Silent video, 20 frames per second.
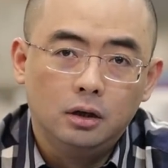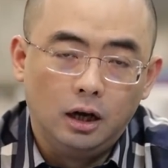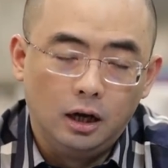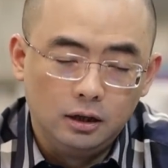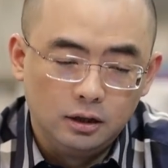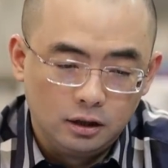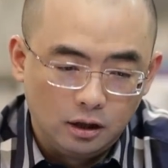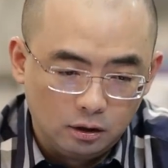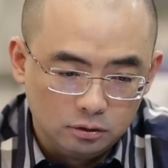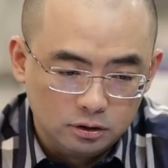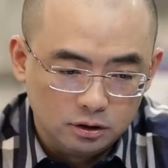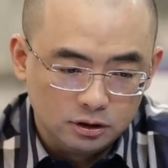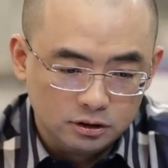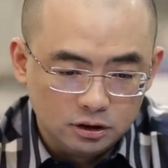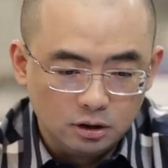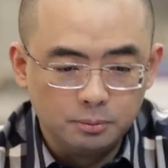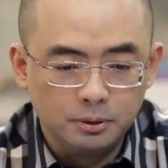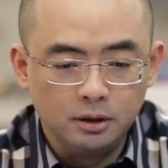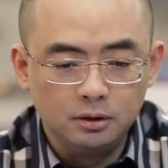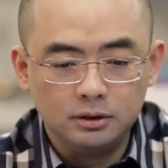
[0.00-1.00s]
啊，还有这个
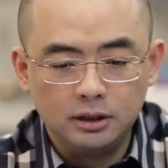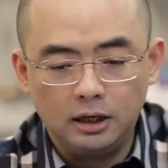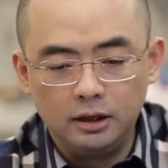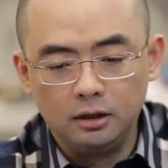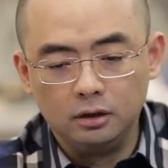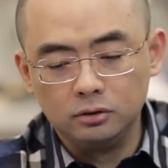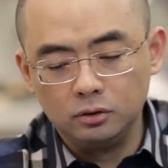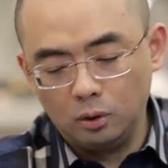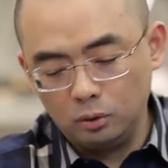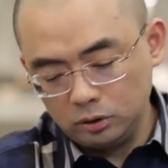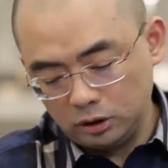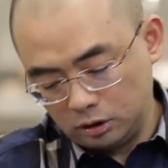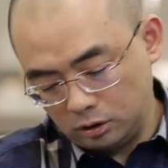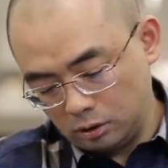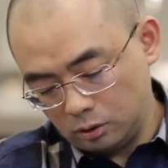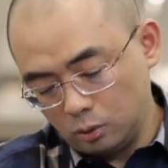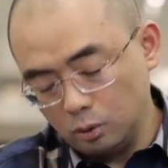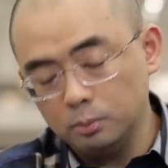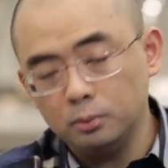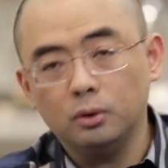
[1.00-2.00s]
姓名、年龄都那
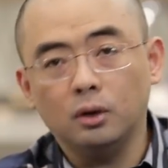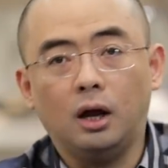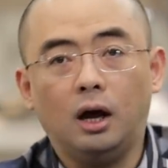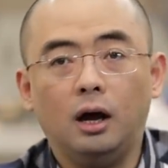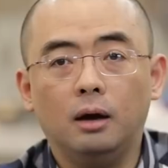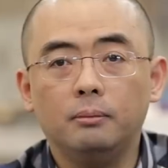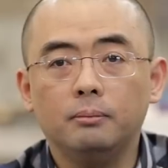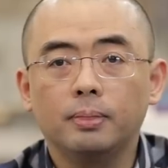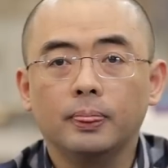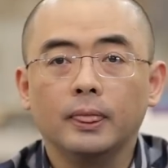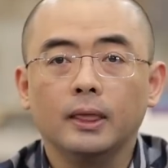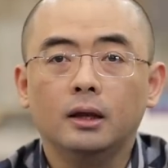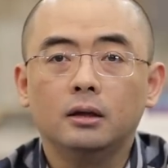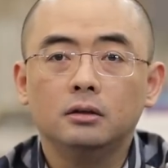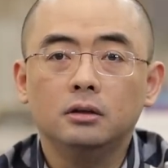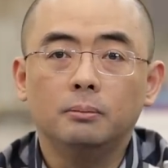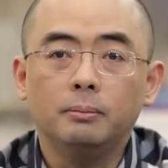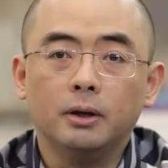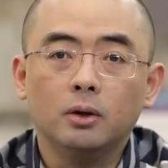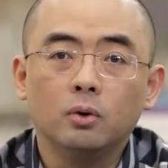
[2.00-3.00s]
个公布了啊，
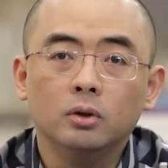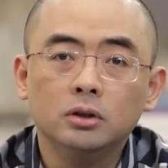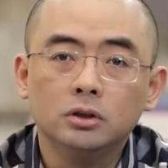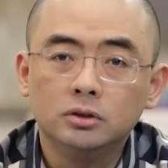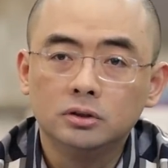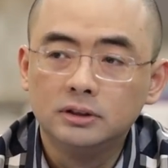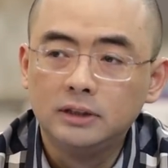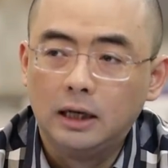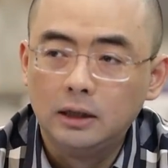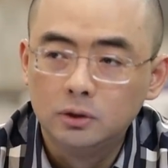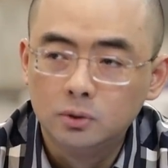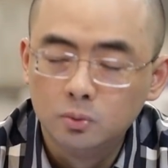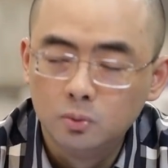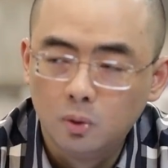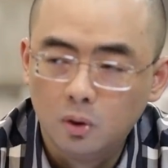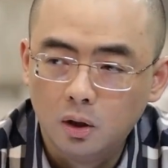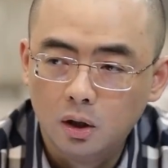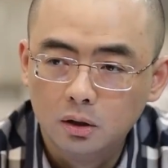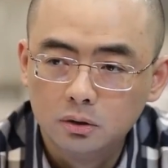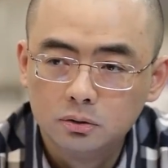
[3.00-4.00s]
是吧？美国呢就这样，如
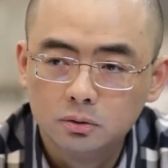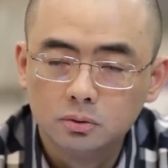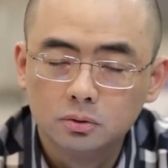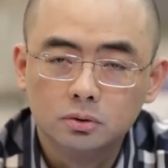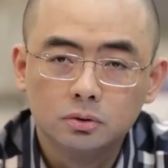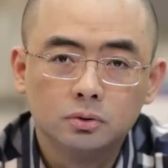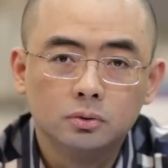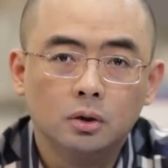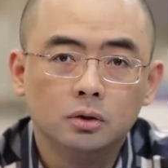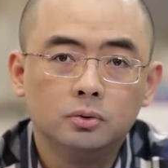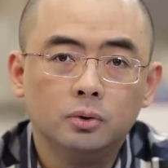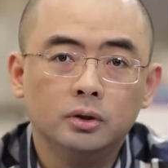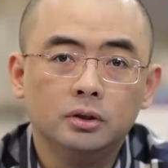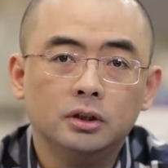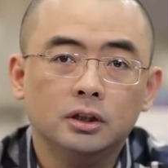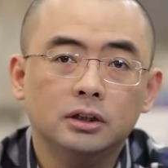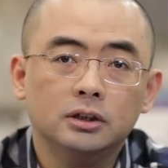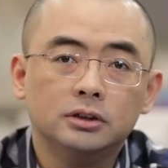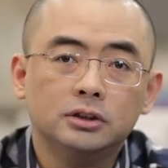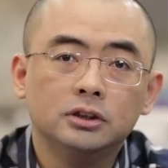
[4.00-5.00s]
果就是说对
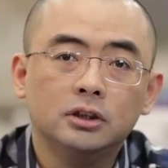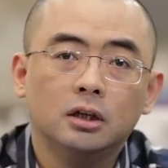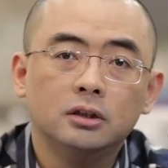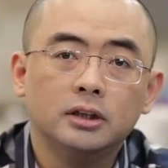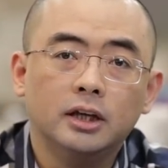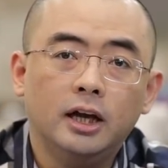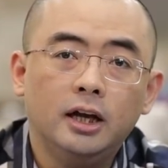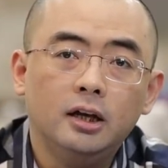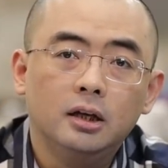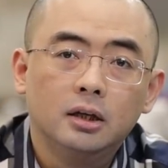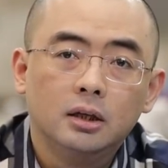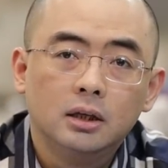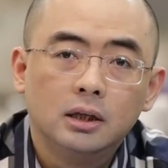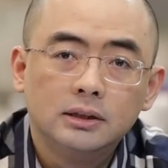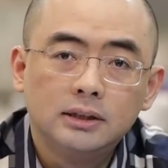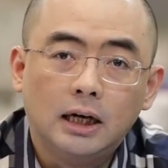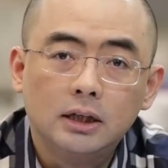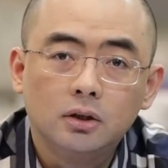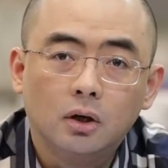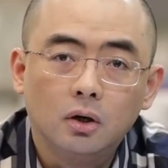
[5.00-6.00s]
这个青少年
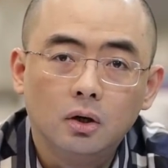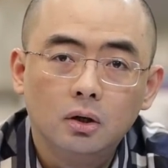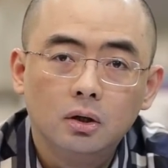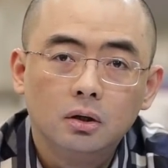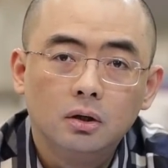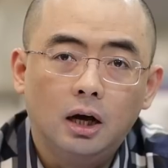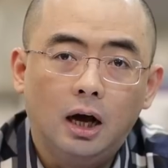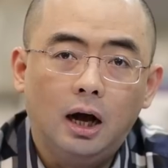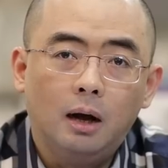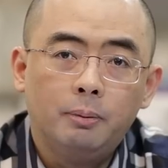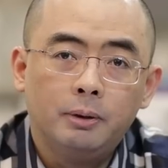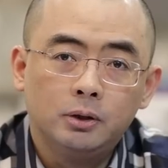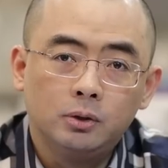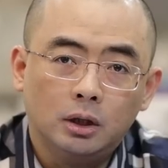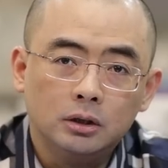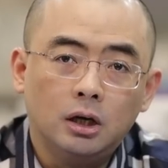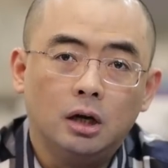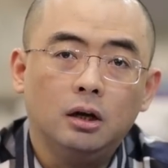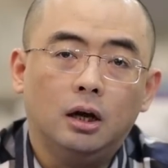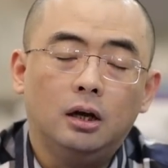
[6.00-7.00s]
下手啊，被
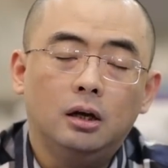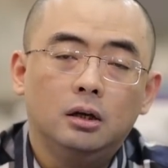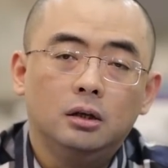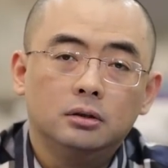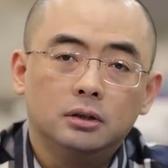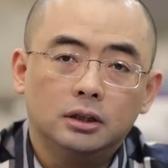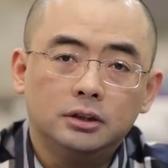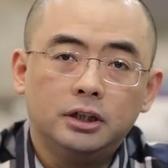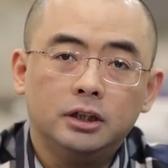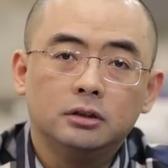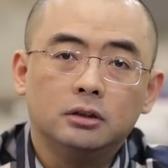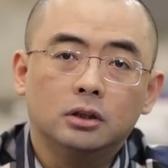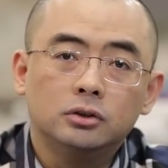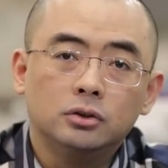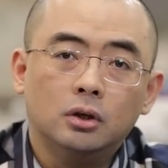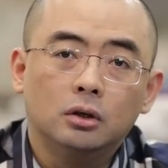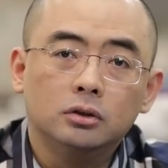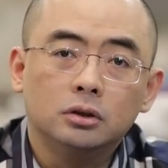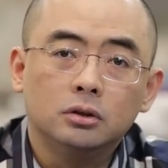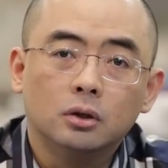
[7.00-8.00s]
抓到了，那这个呢
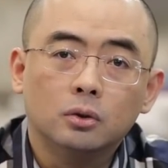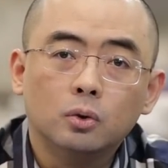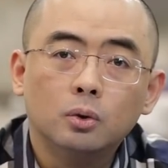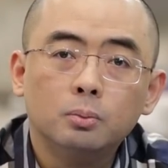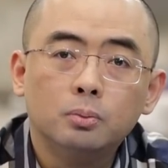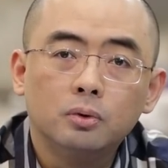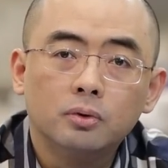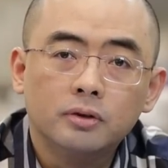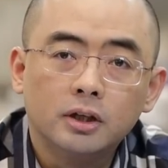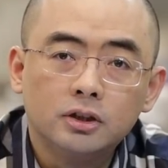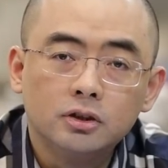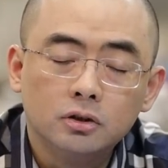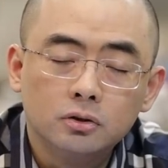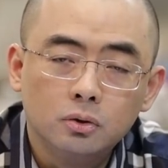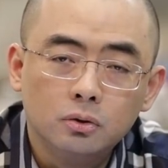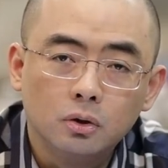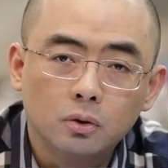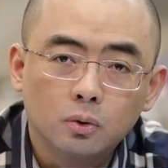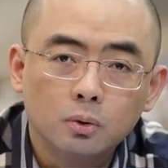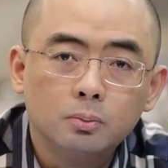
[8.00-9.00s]
就要这个公布在社
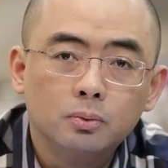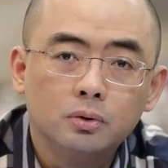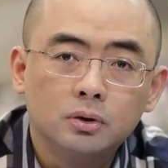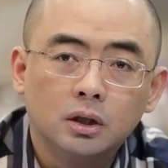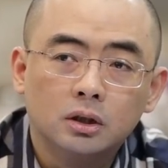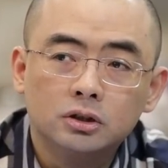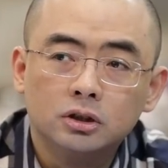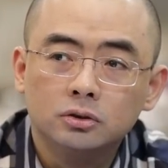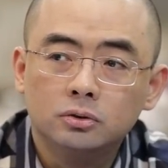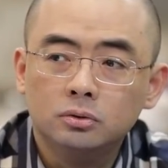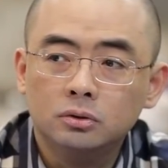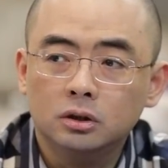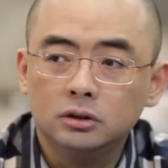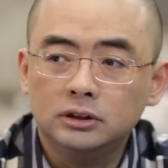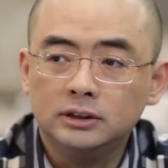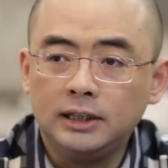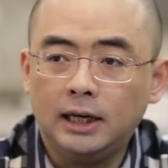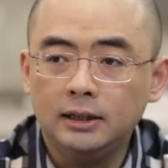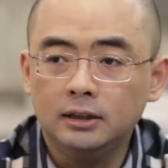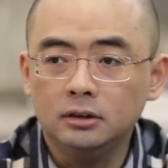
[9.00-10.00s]
区里公布，让社区的
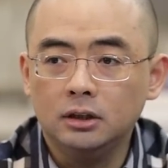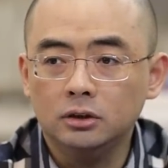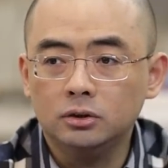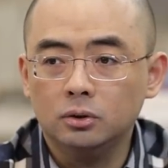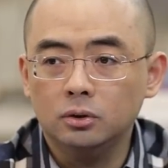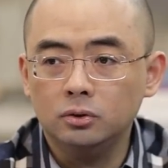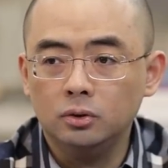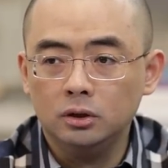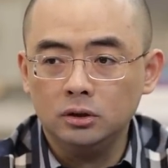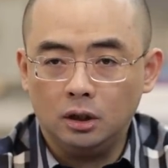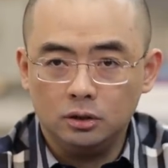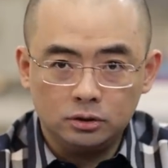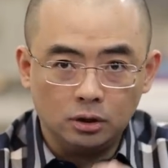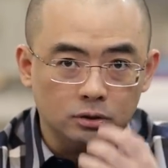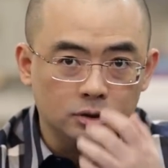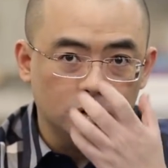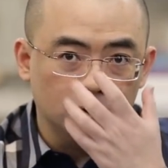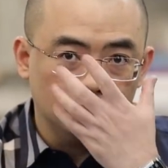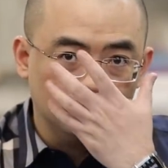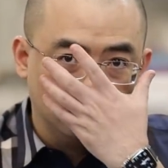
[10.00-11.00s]
其他人呢就是说要
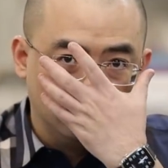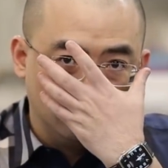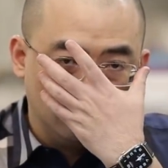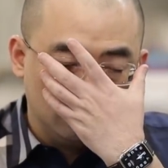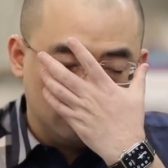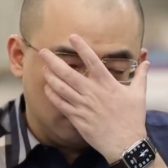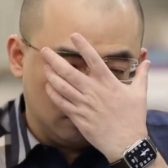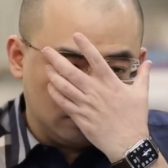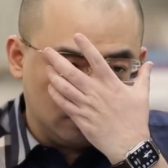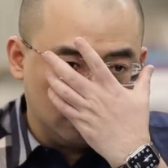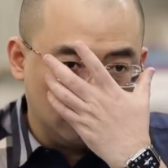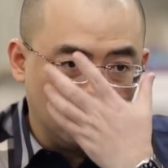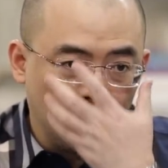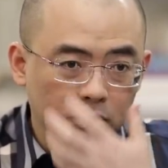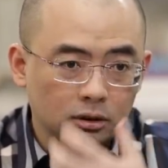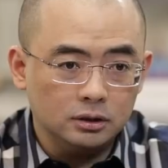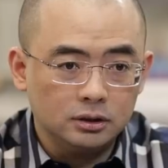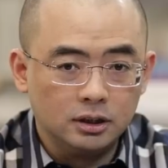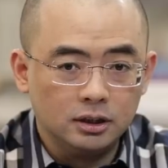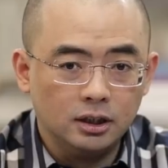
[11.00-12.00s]
小心，要提
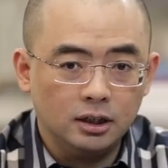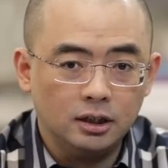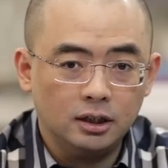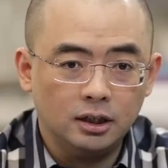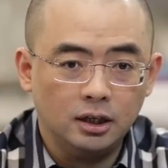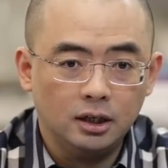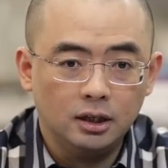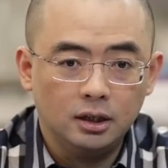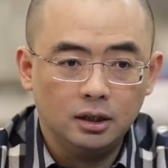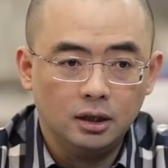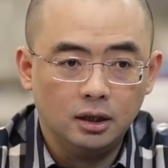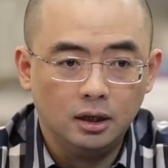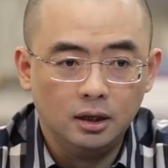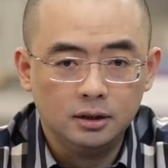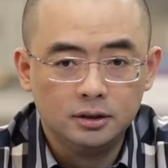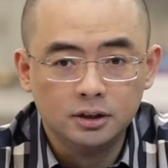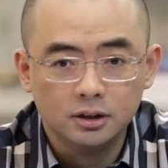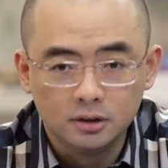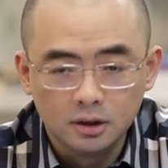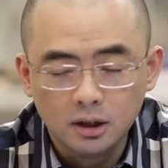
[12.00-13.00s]
高了这个
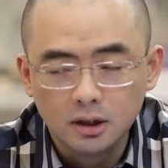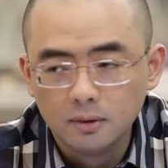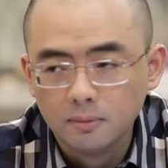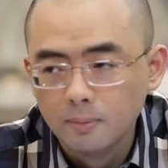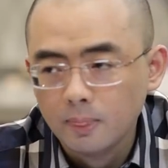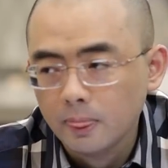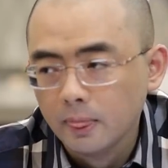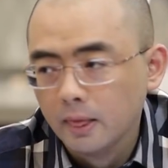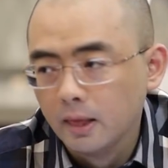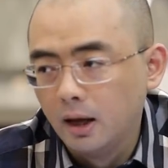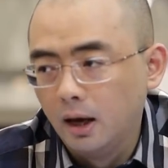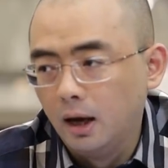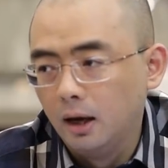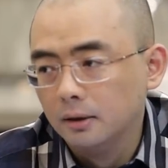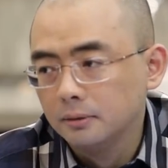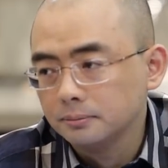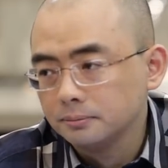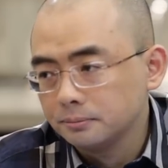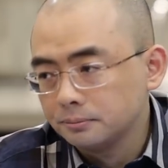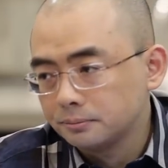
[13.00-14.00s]
呃警惕啊，